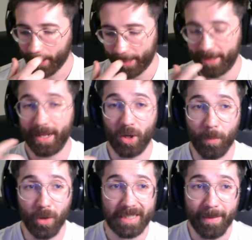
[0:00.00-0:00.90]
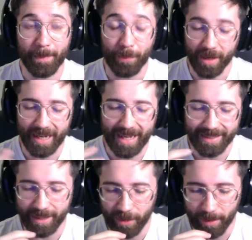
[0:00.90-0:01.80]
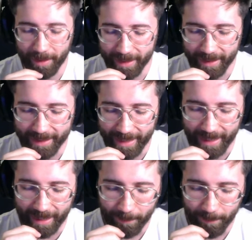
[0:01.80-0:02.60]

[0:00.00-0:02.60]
Y diréis, ¿cómo lo sabe Porque le ha salido la banderita a él.